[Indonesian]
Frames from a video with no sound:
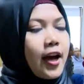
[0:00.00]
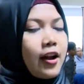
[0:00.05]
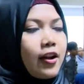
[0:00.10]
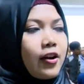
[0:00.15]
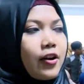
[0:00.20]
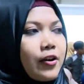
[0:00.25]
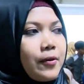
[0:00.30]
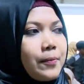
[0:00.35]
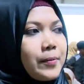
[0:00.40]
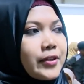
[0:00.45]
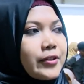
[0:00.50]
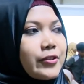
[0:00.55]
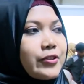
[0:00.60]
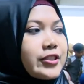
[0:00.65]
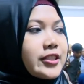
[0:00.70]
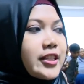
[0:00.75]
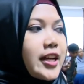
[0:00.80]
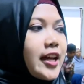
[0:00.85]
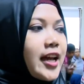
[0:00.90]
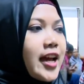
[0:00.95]
Kalau
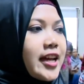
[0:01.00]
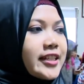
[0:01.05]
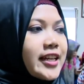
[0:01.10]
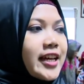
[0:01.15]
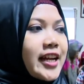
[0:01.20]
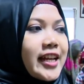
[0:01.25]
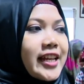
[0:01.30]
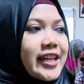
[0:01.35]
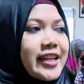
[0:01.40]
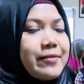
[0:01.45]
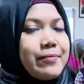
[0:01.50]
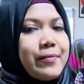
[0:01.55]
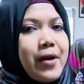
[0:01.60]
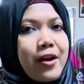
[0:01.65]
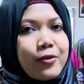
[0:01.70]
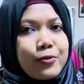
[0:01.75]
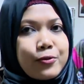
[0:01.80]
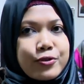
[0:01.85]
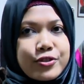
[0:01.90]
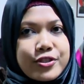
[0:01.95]
menurut saya acaranya ini
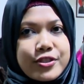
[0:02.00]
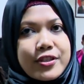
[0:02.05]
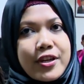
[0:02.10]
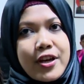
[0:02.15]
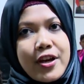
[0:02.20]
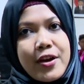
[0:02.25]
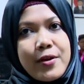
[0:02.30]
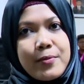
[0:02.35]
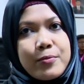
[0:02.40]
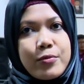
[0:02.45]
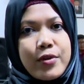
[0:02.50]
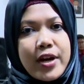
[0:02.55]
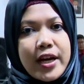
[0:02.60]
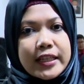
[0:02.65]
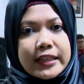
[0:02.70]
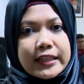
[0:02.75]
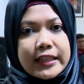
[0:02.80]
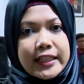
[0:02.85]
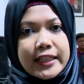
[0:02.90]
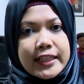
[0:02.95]
bagus
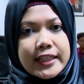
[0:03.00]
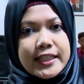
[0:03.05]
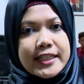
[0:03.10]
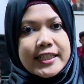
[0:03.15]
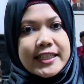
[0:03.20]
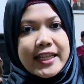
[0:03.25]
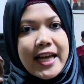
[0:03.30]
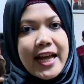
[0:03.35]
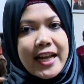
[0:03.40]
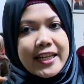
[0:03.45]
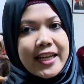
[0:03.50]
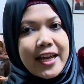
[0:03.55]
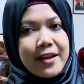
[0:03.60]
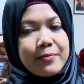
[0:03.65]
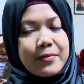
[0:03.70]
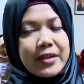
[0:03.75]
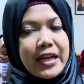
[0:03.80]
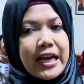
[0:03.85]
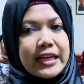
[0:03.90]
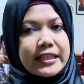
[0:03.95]
buat uh,
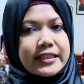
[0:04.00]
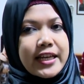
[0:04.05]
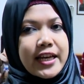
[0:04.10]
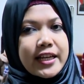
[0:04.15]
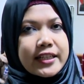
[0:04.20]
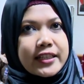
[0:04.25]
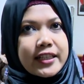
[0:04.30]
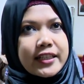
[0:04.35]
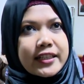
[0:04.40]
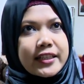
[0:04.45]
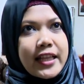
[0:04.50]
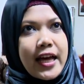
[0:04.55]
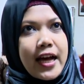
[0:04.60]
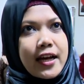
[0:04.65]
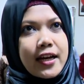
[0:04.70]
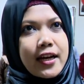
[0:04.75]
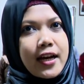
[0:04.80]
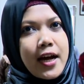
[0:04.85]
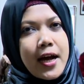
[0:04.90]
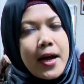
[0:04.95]
sekalian belajar
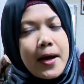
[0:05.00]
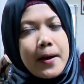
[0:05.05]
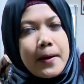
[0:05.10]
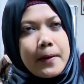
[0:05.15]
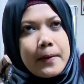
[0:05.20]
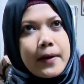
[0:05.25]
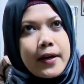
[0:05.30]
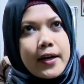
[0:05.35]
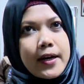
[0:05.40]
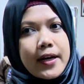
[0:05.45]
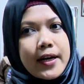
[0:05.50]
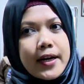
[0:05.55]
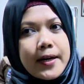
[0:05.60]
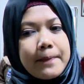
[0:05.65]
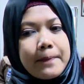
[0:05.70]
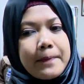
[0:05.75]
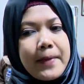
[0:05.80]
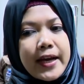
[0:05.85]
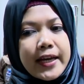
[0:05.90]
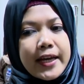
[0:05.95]
tentang
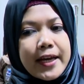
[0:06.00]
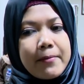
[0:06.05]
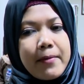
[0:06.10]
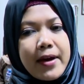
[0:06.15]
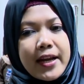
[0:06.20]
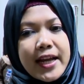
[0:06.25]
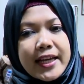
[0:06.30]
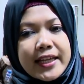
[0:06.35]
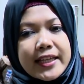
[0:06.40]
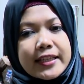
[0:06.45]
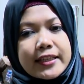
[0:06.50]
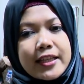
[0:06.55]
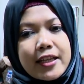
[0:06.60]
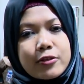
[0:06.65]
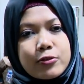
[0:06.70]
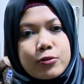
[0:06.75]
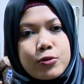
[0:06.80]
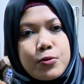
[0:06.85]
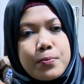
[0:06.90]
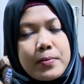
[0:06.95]
uh, bagaimana
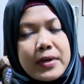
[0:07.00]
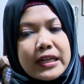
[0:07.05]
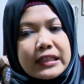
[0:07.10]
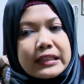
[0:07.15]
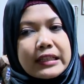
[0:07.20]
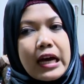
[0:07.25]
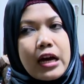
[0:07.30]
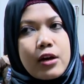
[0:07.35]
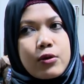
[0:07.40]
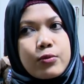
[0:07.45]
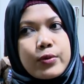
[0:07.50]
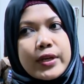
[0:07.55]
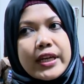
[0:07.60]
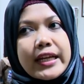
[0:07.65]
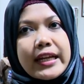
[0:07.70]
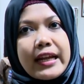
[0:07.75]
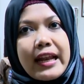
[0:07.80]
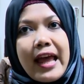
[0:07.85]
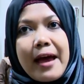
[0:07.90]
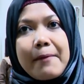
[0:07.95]
kita tuh
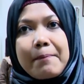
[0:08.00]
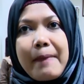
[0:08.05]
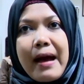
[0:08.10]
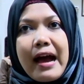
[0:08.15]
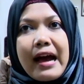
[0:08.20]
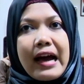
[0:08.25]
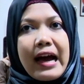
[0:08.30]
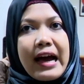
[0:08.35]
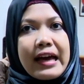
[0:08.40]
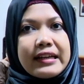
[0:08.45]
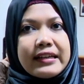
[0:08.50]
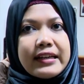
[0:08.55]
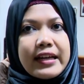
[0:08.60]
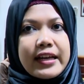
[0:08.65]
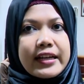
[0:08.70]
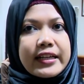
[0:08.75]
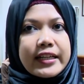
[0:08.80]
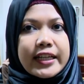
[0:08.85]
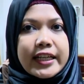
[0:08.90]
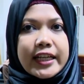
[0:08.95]
mengetahui lapangan
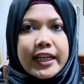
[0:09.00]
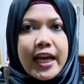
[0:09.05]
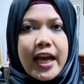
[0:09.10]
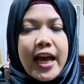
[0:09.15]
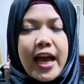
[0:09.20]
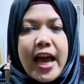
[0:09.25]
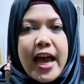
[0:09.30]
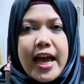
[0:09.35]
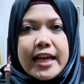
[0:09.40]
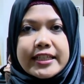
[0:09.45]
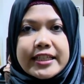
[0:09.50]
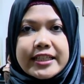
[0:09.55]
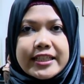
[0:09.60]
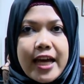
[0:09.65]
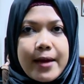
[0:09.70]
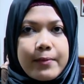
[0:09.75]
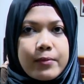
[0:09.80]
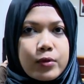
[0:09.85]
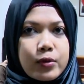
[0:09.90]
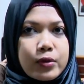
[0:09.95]
dari haji
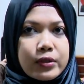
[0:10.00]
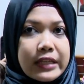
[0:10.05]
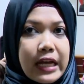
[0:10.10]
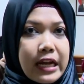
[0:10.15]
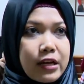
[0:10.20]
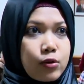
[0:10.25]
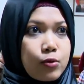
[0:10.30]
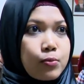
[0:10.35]
dan, dan